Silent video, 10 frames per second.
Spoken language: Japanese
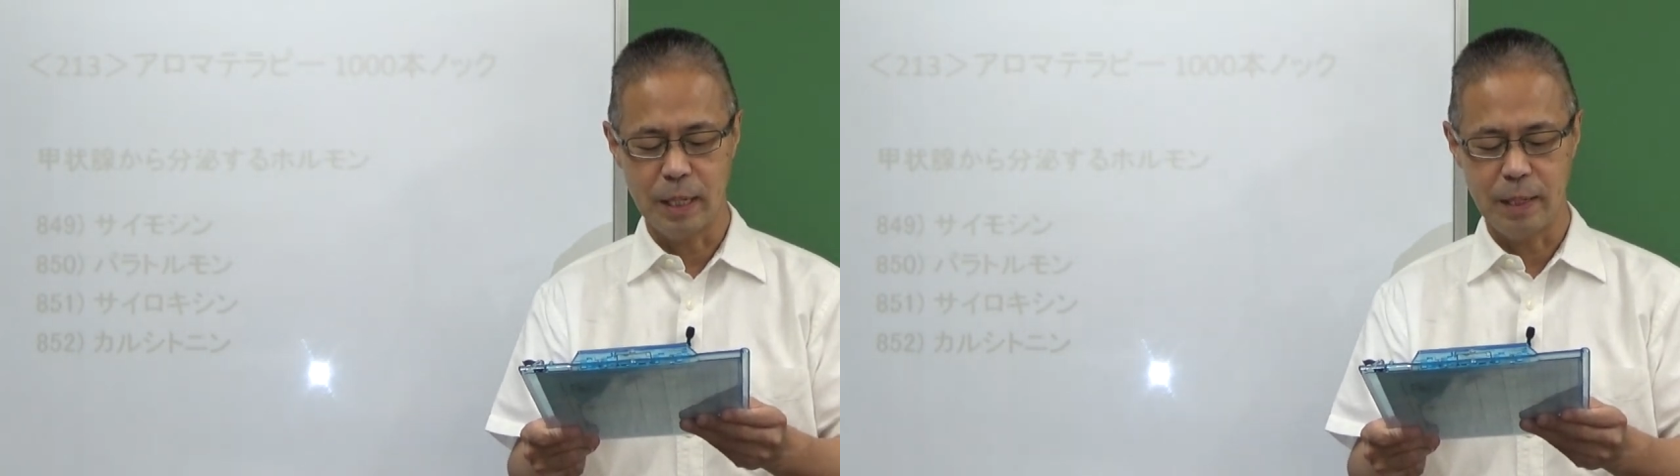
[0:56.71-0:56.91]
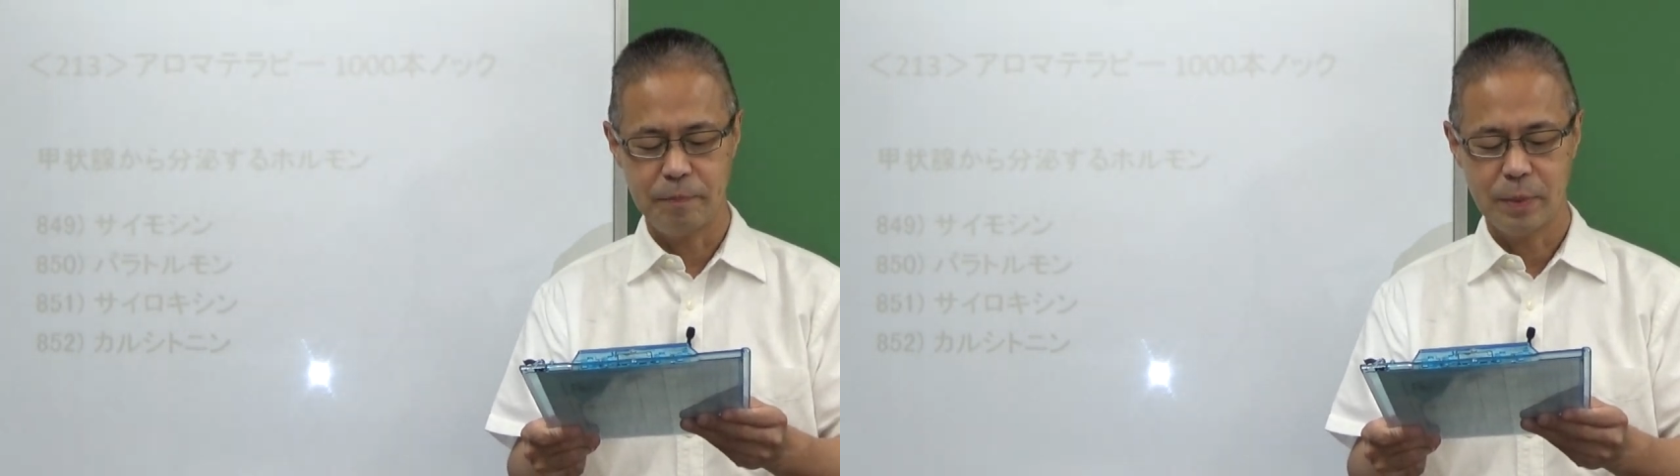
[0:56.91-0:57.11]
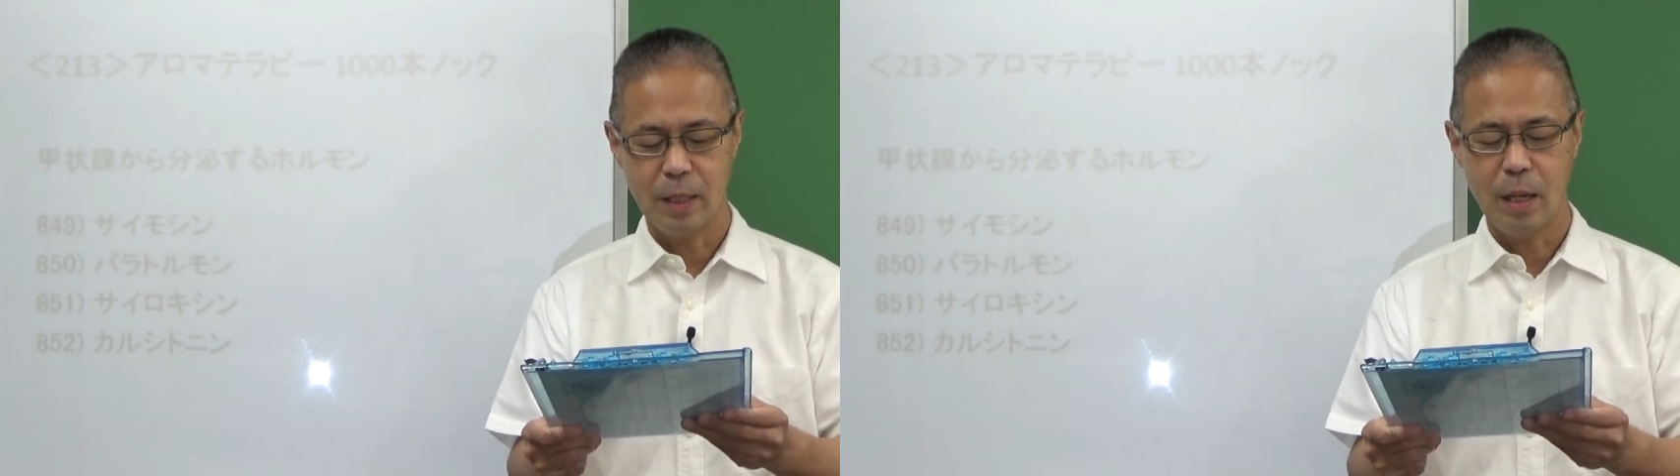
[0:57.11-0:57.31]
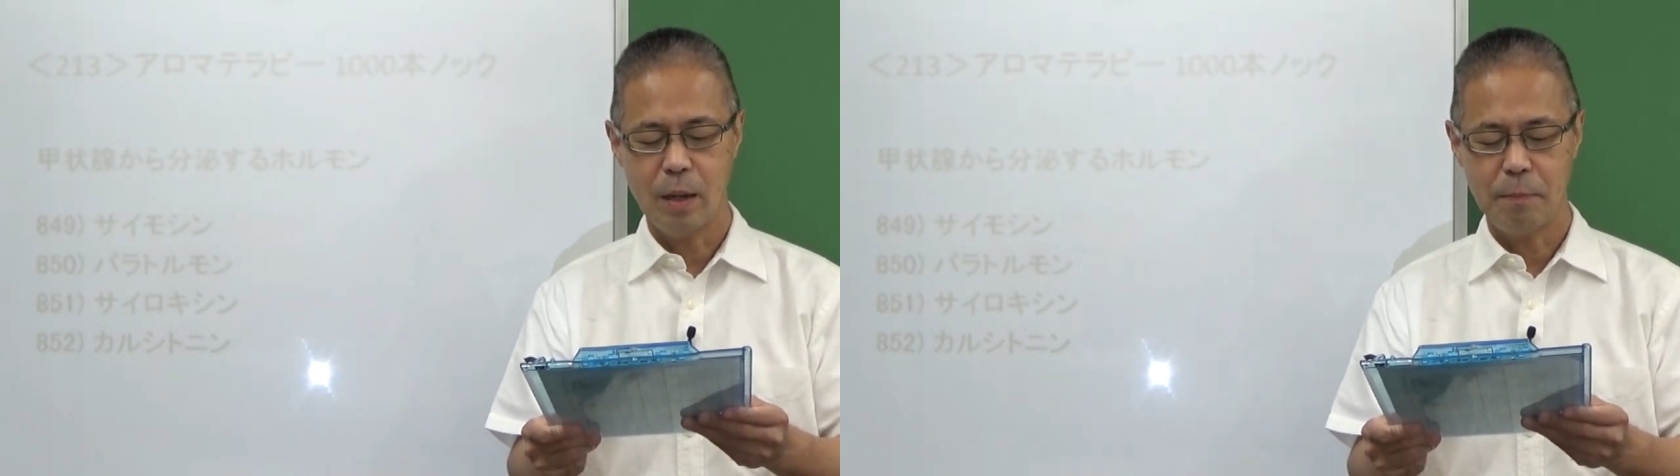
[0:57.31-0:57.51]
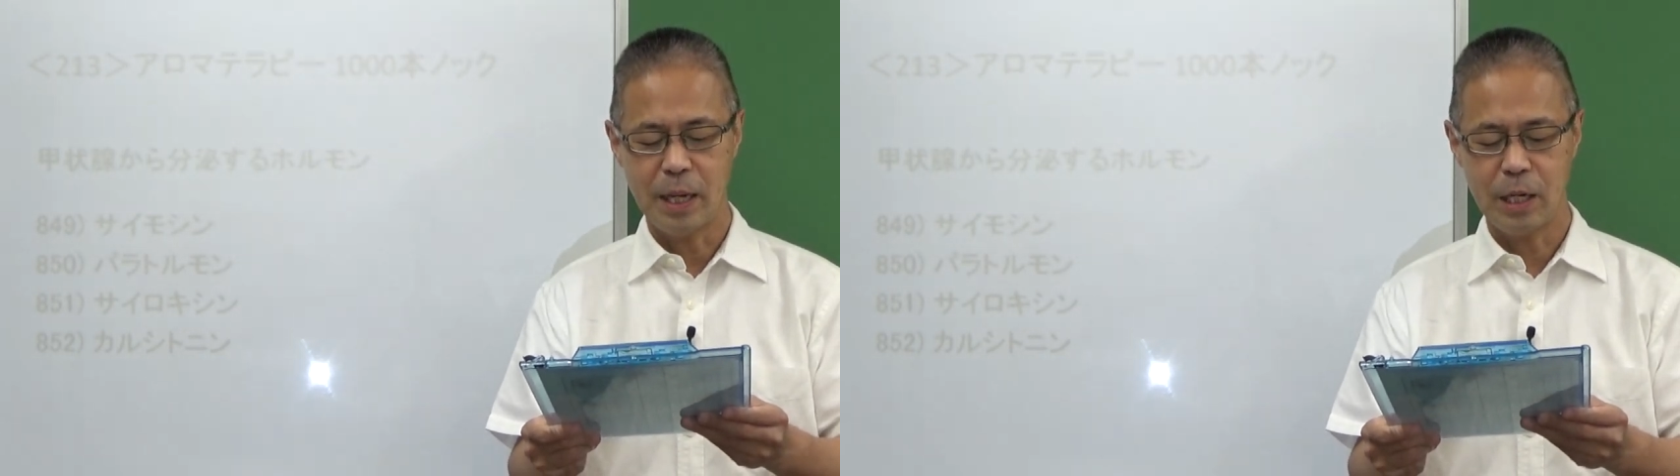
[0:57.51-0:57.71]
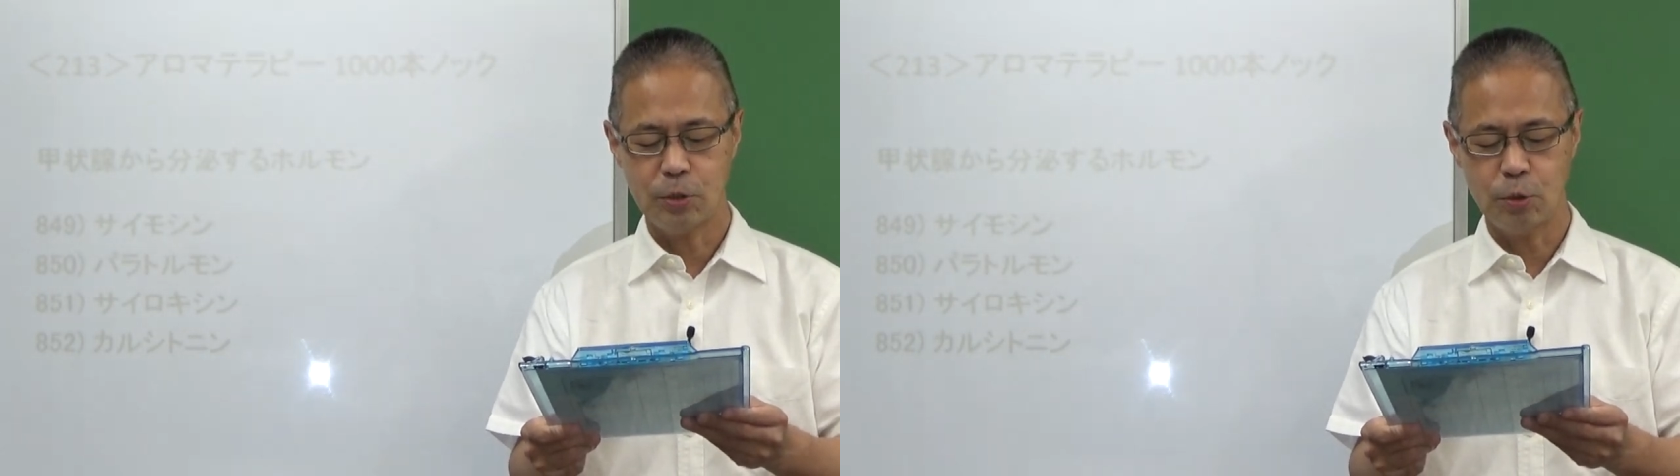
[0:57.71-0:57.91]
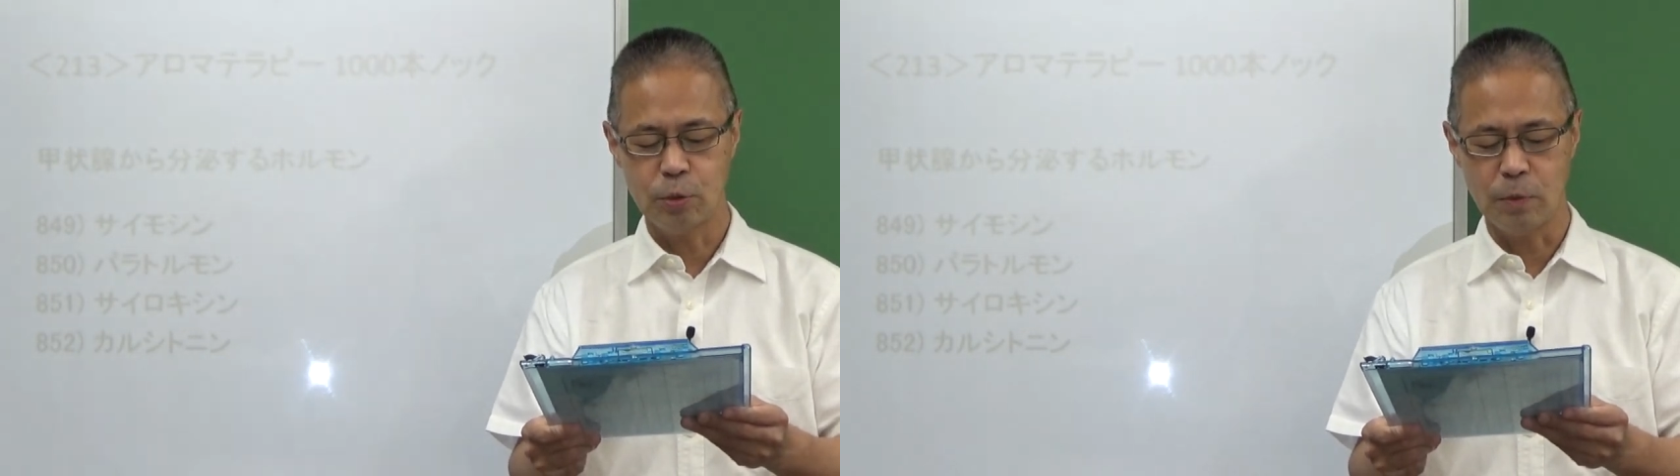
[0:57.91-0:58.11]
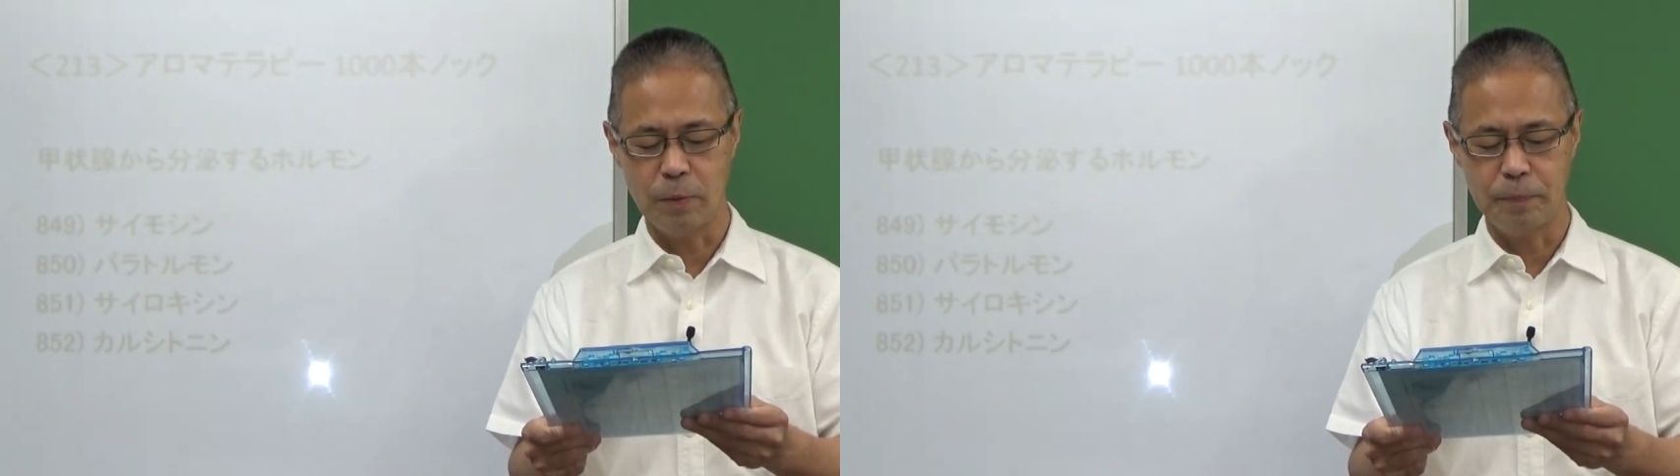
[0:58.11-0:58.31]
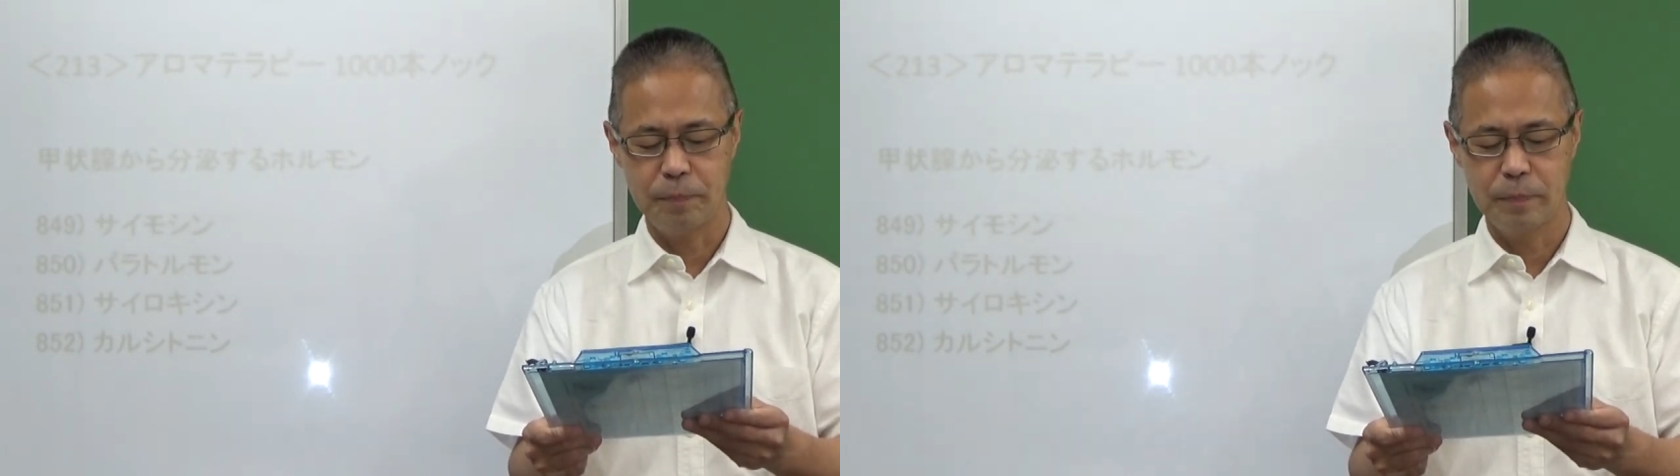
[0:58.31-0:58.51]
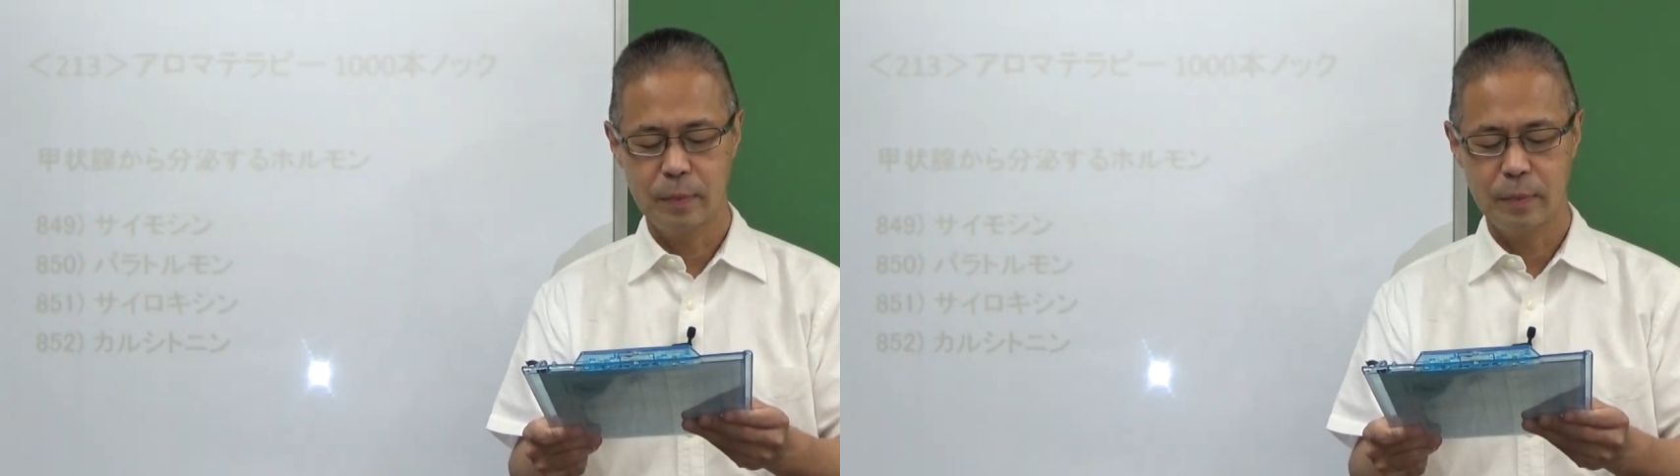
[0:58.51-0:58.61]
目、パラトルモン。